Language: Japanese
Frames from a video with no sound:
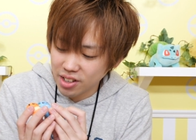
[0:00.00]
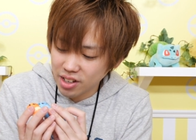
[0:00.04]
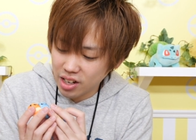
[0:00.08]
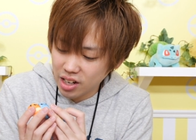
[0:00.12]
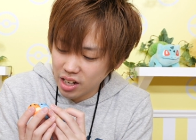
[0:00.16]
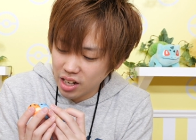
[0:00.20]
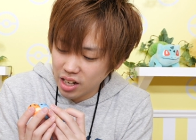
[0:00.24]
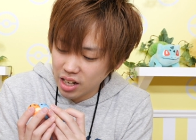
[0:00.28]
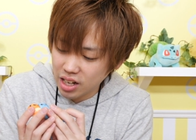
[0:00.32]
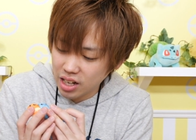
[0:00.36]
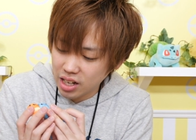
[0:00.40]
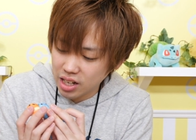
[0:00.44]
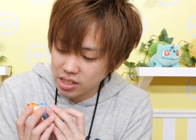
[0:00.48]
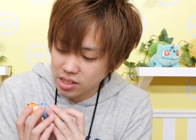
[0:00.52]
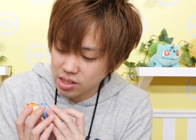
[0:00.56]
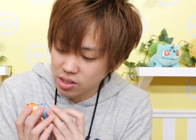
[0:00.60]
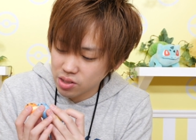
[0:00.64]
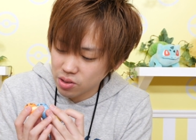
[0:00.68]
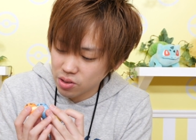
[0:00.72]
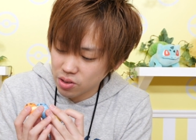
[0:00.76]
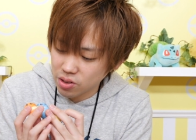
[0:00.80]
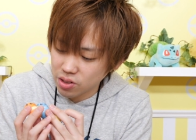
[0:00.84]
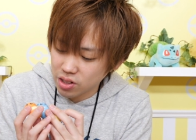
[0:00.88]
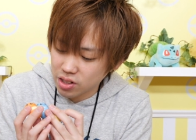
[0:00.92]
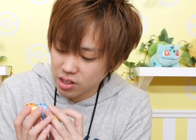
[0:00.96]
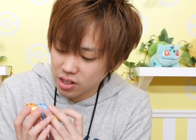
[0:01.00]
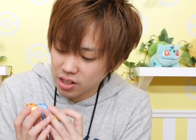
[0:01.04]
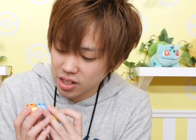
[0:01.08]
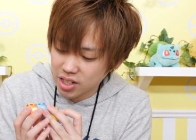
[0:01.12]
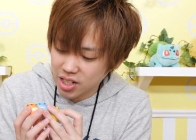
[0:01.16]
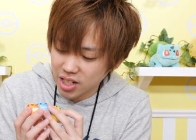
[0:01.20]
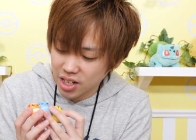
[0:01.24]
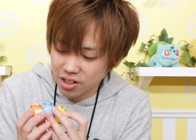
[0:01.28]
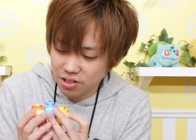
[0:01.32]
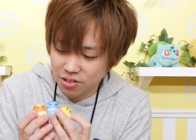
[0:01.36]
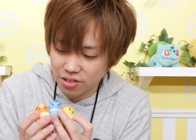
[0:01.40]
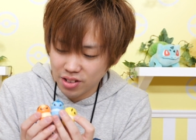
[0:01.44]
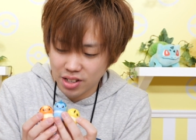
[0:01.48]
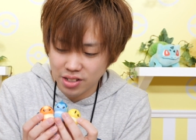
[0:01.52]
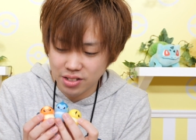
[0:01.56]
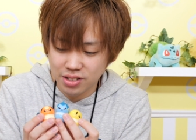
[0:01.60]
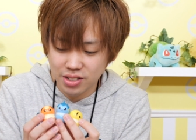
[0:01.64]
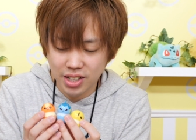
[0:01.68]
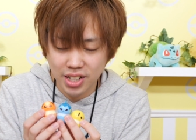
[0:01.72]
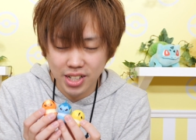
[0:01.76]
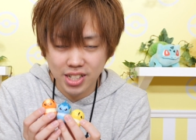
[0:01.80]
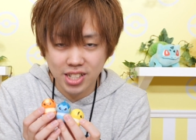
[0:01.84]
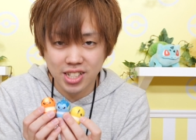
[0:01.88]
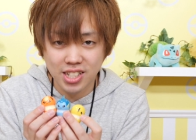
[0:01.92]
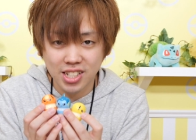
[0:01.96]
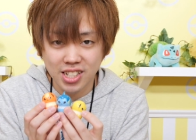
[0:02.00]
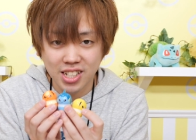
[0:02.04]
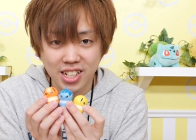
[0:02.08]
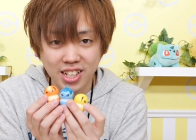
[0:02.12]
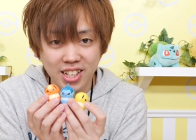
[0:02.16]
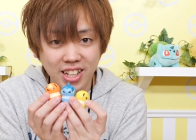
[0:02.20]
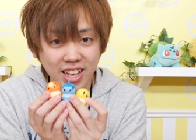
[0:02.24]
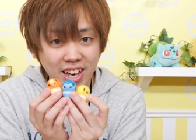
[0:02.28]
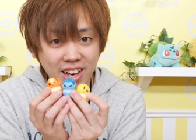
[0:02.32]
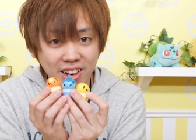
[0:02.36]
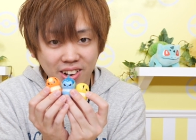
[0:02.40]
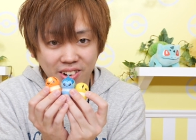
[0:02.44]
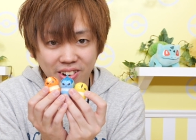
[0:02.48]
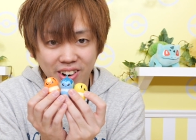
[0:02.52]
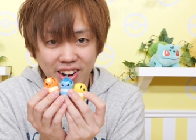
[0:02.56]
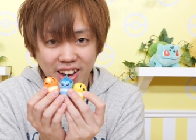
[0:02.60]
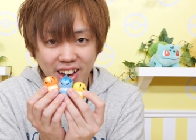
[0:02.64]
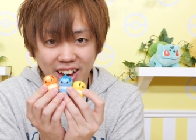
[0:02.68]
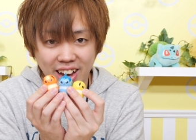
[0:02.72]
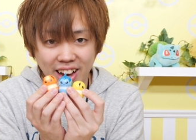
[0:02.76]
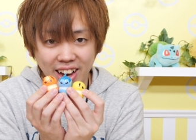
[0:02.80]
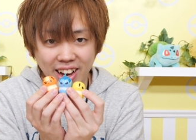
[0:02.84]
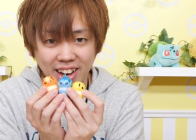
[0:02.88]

いやー揃ったのは嬉しいねこれ